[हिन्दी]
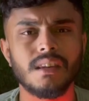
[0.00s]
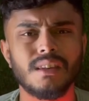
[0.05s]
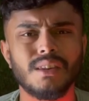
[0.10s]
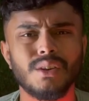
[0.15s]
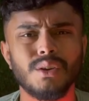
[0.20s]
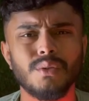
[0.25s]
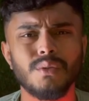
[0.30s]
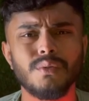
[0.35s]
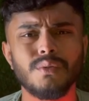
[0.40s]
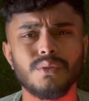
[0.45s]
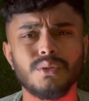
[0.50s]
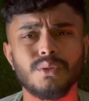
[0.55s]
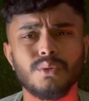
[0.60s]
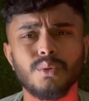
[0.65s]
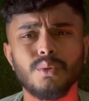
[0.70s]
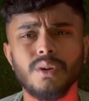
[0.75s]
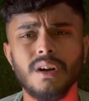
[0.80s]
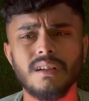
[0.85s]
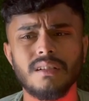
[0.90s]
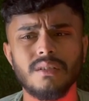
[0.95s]
तो
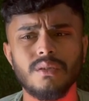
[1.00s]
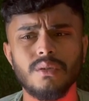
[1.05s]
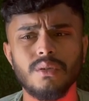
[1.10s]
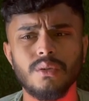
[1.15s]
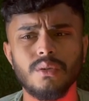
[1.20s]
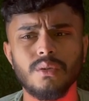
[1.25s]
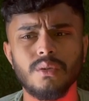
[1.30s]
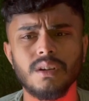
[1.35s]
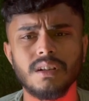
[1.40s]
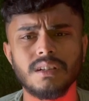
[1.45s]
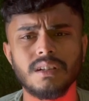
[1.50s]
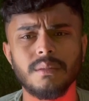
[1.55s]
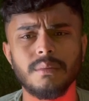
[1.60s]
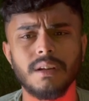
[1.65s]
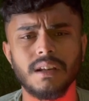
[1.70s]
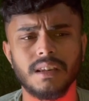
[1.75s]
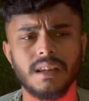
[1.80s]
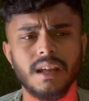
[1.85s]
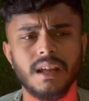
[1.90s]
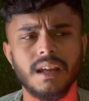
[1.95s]
थोड़ा सा उन लोगों को अजीब
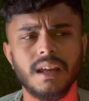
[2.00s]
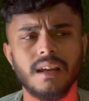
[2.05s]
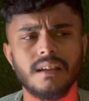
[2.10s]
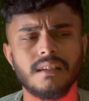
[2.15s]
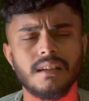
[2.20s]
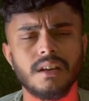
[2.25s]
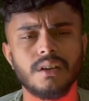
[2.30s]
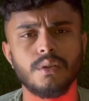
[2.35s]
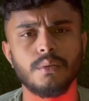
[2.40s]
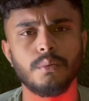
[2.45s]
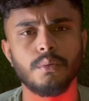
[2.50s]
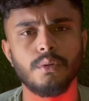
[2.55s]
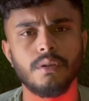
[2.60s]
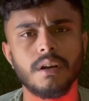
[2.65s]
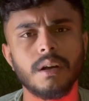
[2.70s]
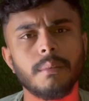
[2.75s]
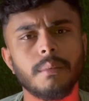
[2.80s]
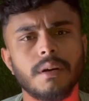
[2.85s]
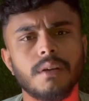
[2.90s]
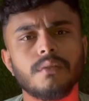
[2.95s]
लगता है कि ऐसा क्यों बोल
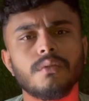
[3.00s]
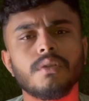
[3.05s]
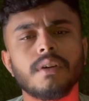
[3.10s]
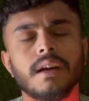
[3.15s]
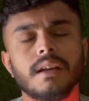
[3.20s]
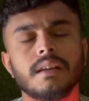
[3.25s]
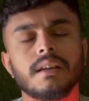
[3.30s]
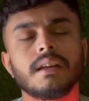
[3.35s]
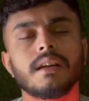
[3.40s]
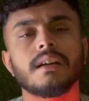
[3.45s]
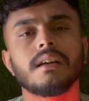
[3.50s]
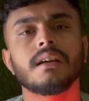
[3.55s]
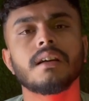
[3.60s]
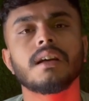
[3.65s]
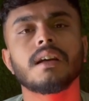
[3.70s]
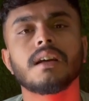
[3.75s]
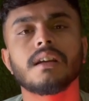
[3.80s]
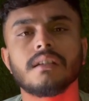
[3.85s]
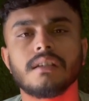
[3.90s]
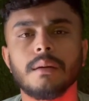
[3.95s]
रही है बट वो कहती है
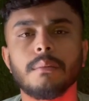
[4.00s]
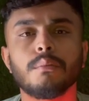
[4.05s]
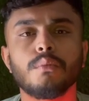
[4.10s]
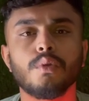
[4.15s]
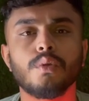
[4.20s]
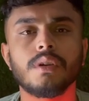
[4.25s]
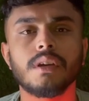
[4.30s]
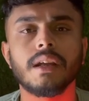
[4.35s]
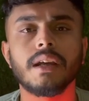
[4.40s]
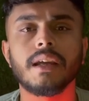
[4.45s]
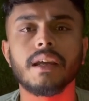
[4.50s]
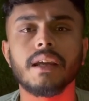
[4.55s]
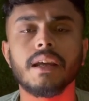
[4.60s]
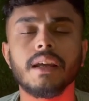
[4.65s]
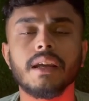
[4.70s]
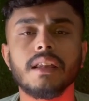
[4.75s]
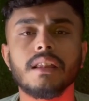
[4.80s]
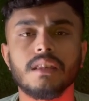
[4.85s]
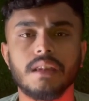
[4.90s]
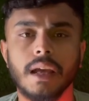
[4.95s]
सब बोलते हैं कि
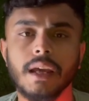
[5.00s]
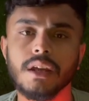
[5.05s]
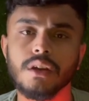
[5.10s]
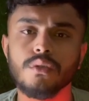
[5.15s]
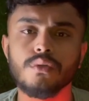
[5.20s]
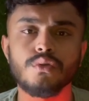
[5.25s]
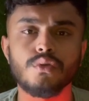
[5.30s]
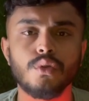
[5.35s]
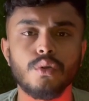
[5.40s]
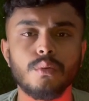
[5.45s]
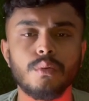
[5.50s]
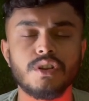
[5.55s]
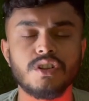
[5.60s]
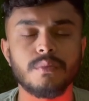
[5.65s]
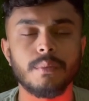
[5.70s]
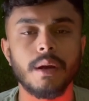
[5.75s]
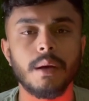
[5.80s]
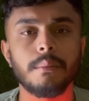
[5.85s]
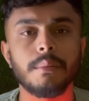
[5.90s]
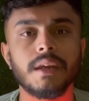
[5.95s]
थैंक यू सो मच
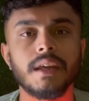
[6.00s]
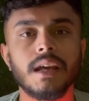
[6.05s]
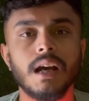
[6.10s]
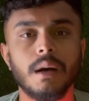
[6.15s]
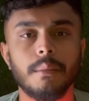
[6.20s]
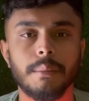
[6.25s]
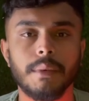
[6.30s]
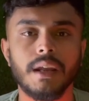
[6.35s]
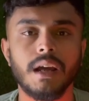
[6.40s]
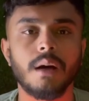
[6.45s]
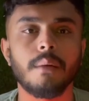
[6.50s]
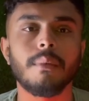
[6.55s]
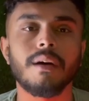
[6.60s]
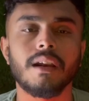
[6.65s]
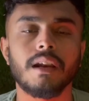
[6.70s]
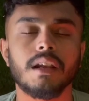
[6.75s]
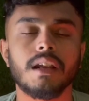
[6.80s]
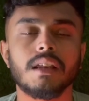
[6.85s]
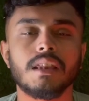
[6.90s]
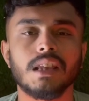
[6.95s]
मैम कि आपने
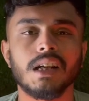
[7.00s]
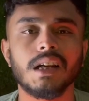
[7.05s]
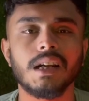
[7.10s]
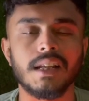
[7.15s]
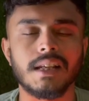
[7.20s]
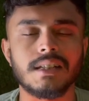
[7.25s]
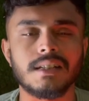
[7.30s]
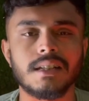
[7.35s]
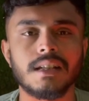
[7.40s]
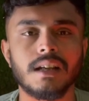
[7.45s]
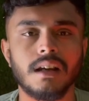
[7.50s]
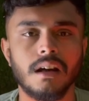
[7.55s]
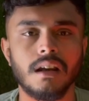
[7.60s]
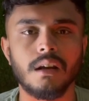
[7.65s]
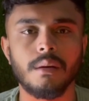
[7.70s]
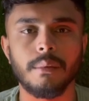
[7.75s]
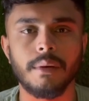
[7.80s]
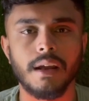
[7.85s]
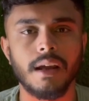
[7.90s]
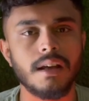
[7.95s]
हमारे लिए इतना टेस्टी
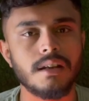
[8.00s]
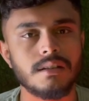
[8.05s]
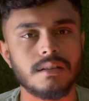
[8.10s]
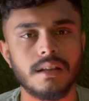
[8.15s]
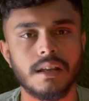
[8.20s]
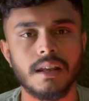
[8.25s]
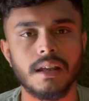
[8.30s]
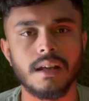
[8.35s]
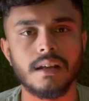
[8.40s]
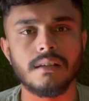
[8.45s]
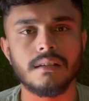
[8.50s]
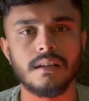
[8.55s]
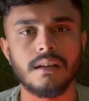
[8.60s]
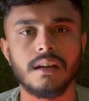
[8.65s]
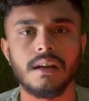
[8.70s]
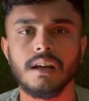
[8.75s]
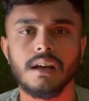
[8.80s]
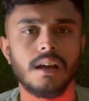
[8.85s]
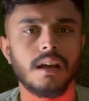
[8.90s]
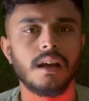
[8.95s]
खाना बनाया इस तरीके से
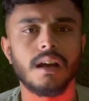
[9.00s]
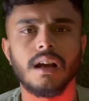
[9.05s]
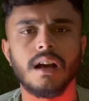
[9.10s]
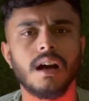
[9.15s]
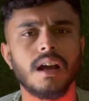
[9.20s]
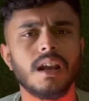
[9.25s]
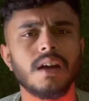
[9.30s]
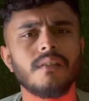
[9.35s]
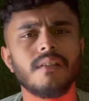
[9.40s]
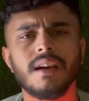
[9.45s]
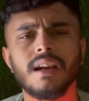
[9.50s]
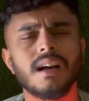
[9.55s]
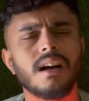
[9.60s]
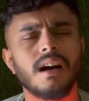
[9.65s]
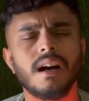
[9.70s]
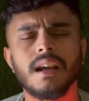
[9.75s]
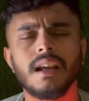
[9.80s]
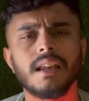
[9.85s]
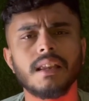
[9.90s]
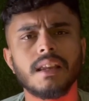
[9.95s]
खाना वाना
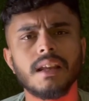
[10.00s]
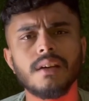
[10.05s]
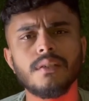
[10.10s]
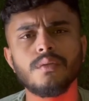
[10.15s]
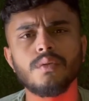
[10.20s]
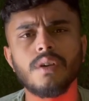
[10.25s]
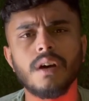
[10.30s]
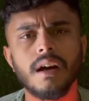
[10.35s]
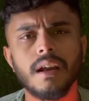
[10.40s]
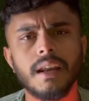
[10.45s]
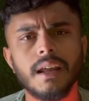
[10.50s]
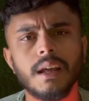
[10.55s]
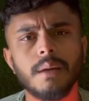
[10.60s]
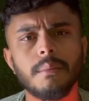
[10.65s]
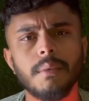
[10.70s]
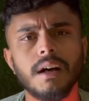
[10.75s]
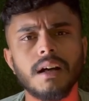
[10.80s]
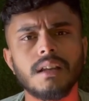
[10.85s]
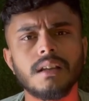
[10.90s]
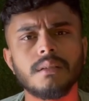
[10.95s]
खा लेते हैं वो खाने के
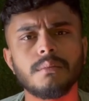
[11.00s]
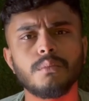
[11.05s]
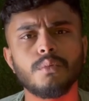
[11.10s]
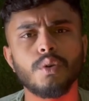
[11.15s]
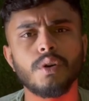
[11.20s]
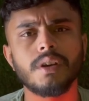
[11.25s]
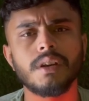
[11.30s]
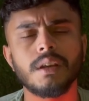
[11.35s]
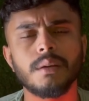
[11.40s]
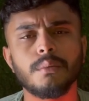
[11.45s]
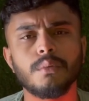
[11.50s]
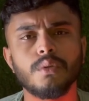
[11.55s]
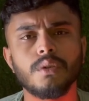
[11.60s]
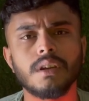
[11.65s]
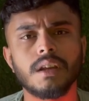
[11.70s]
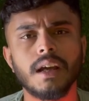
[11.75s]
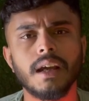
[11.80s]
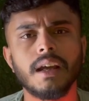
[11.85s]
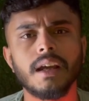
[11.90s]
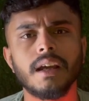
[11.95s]
बाद मोहित ये
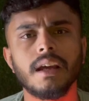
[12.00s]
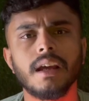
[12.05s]
बोलता है